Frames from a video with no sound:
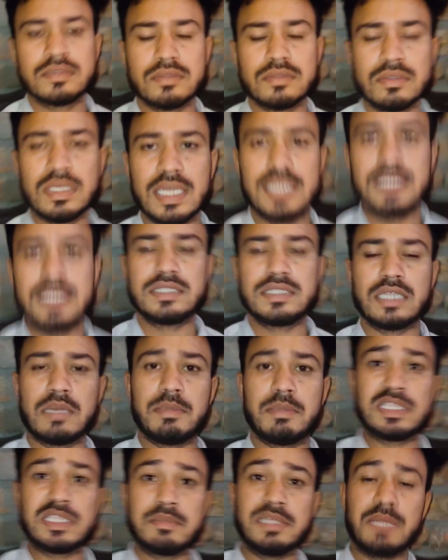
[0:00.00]
तो गाय
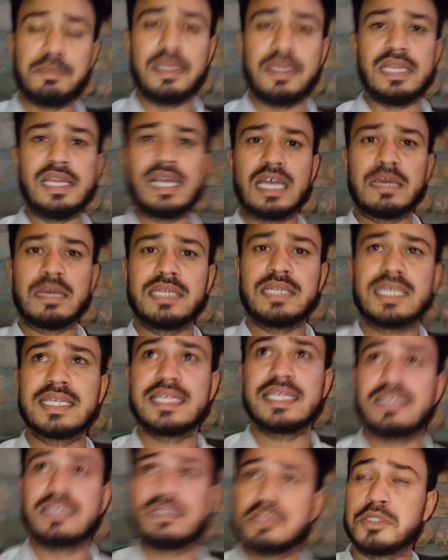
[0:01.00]
शरबत हमने पी लिया है बना
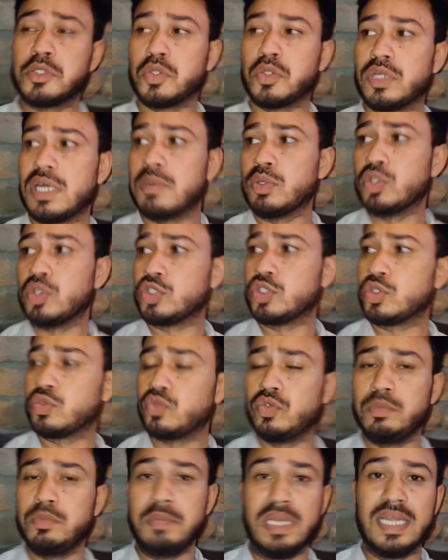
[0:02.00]
के थोड़ा बहुत
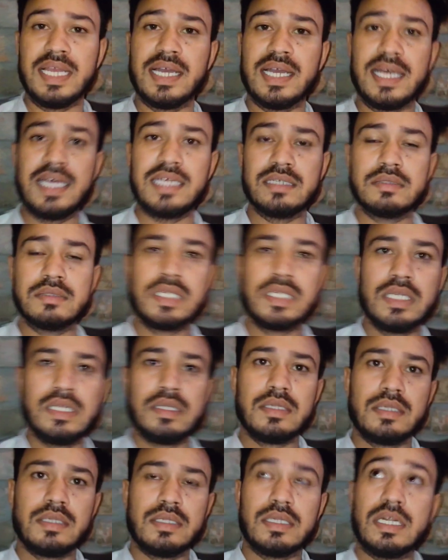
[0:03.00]
सुकून मिल गया है
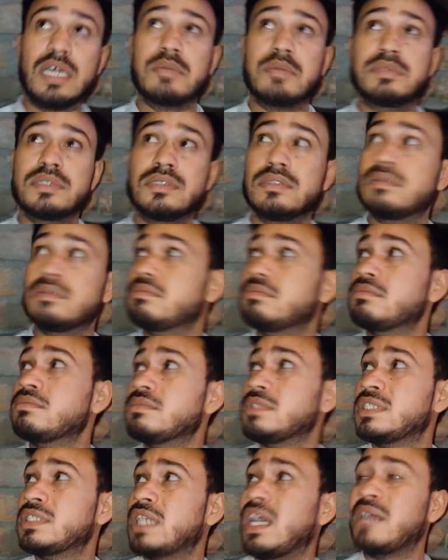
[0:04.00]
अब
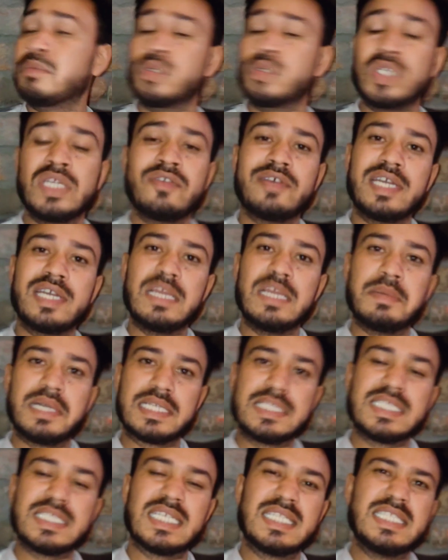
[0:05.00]
शाम होने वाली है
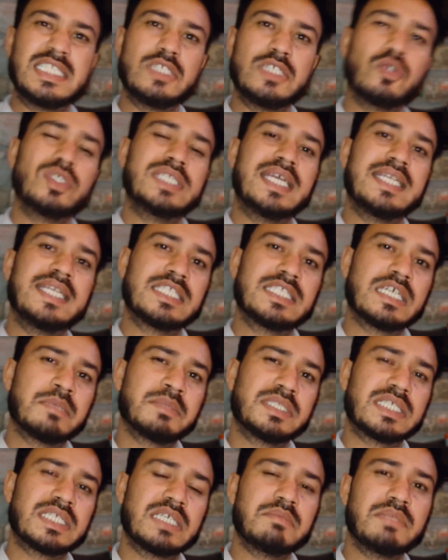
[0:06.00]
बाकी सर्दी सी हो जाएगी
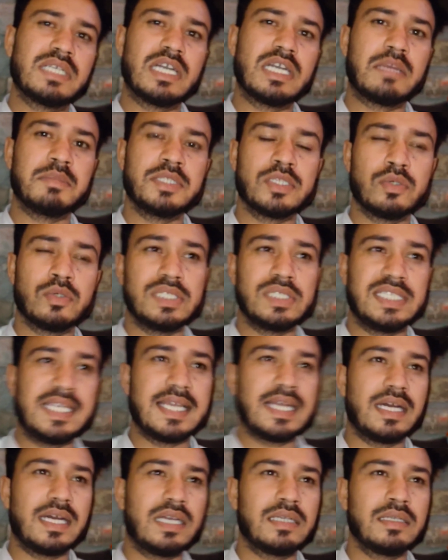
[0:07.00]
शाम के टाइम में गर्मी तो हो ही रही
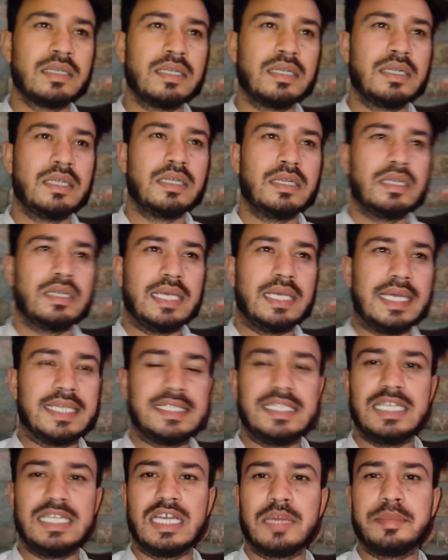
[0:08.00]
है यार
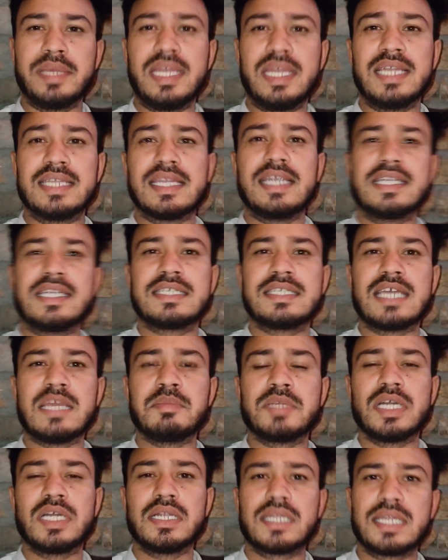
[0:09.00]
ऐसे ही गर्मी लेटे लेटे
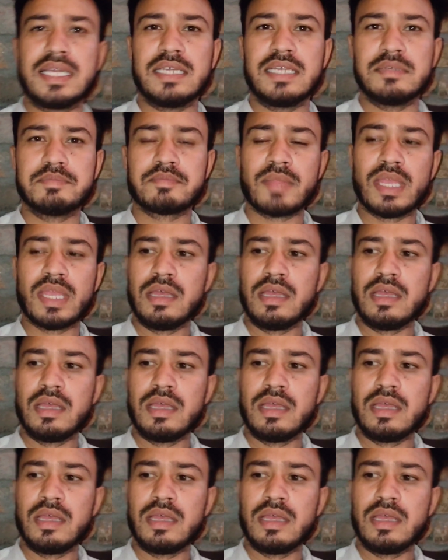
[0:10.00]
टाइम काट रहे हैं